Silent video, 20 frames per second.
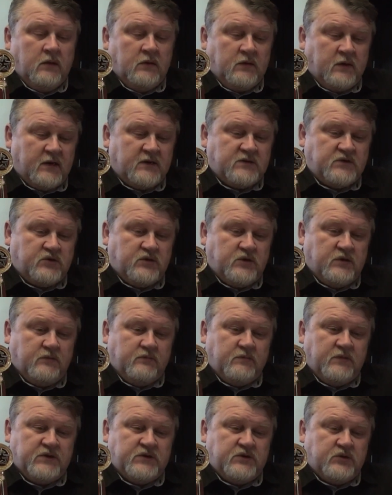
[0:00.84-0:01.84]
Здравствуйте,
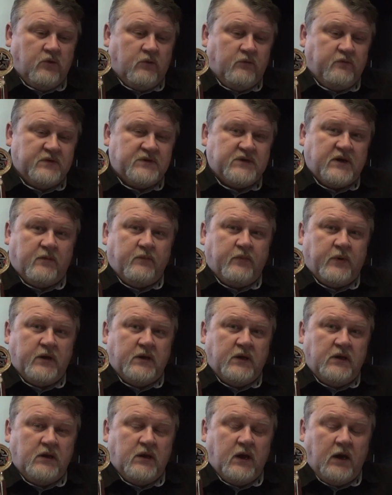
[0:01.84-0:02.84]
и снова вы с
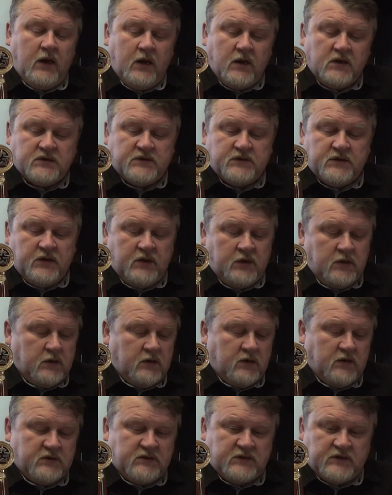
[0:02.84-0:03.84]
компанией Геолекс и
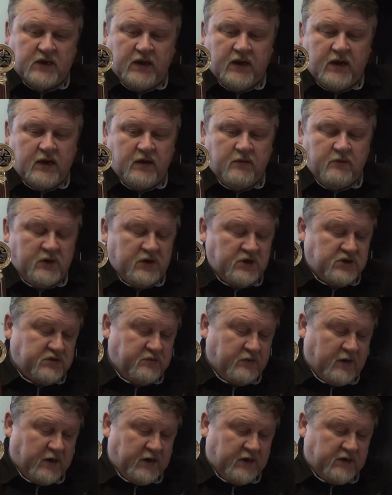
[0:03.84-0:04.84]
э, с Солярием Ричи
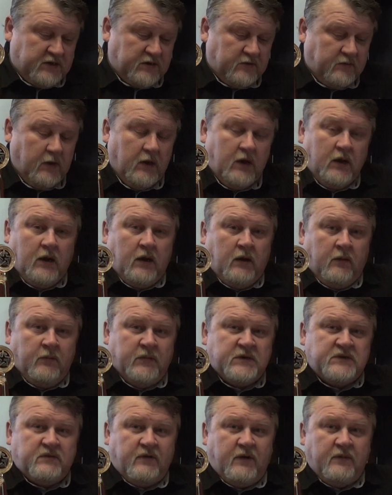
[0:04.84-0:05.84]
Моретти.
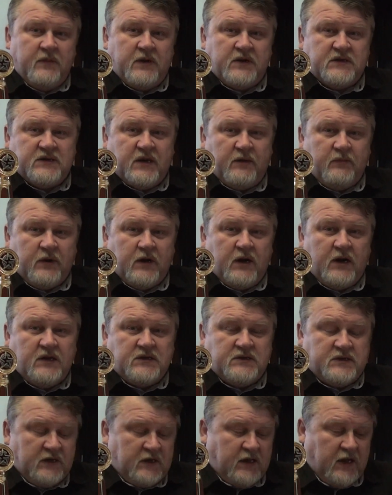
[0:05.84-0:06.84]
Мы с вами
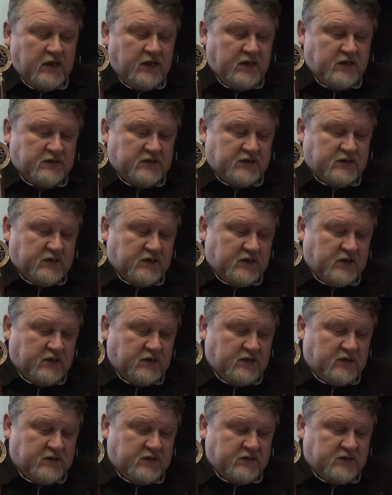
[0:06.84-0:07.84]
разобрались
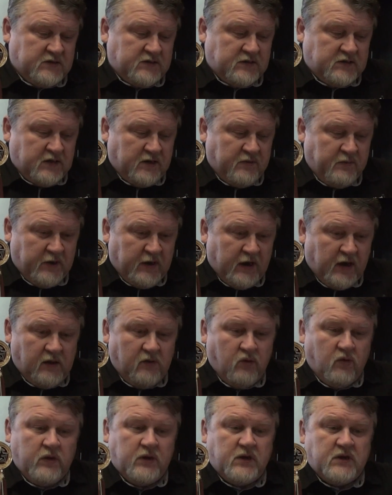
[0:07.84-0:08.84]
наконец-то с
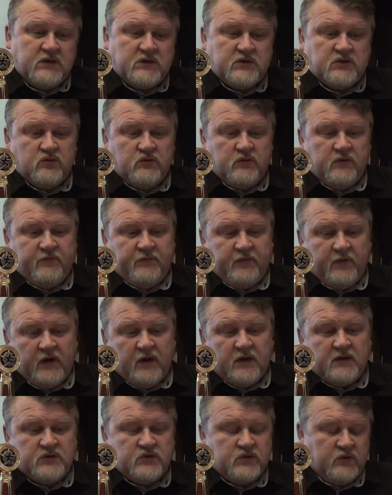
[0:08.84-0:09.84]
терминологией, с
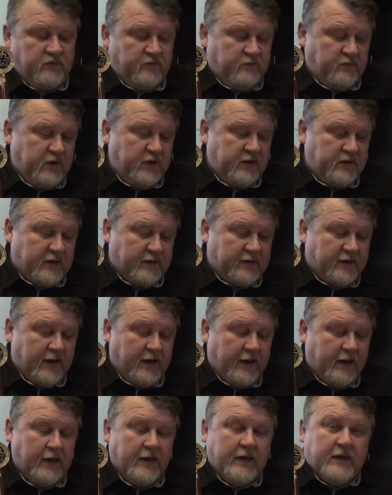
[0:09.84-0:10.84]
УФА, с УФБ и так
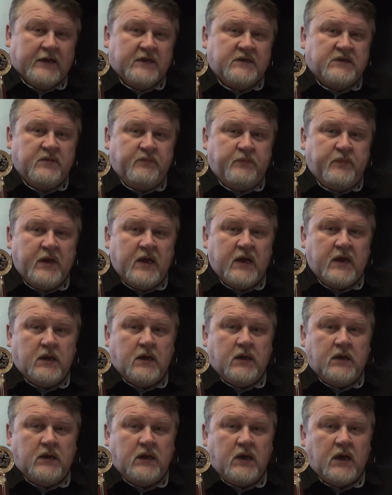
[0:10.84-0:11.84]
далее.
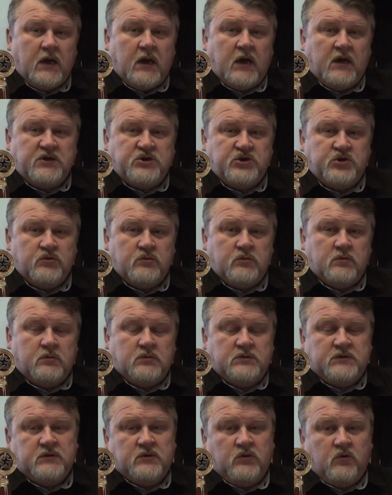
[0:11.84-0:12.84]
Теперь я хочу
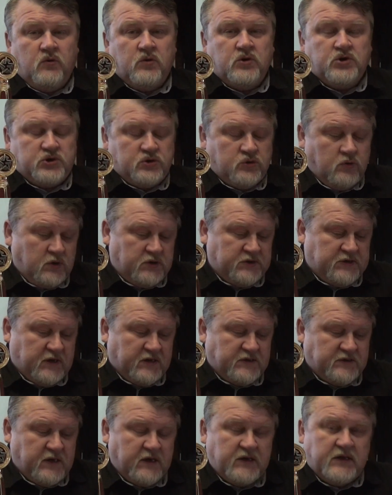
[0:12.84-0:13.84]
кое-что
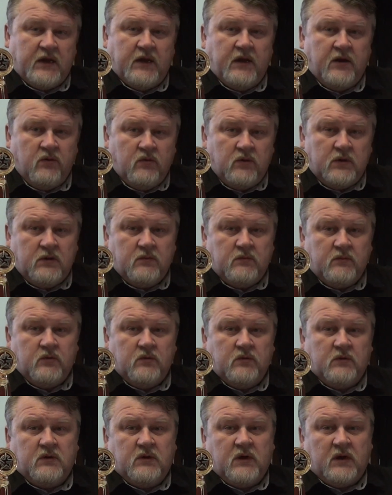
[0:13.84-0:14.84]
рассказать
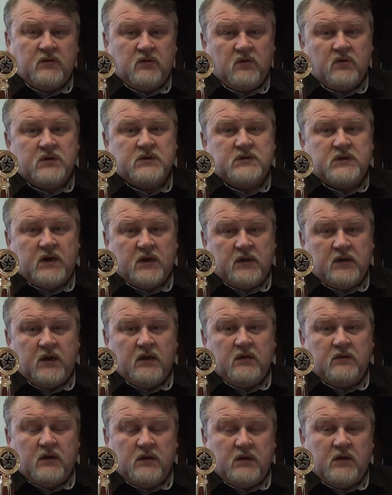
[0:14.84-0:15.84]
людям, которые
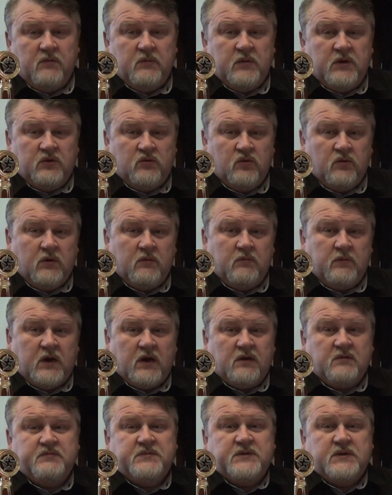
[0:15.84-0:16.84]
страдают таким недугом,
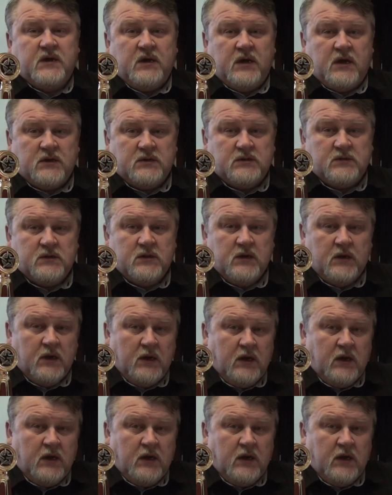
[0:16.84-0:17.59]
как псориаз.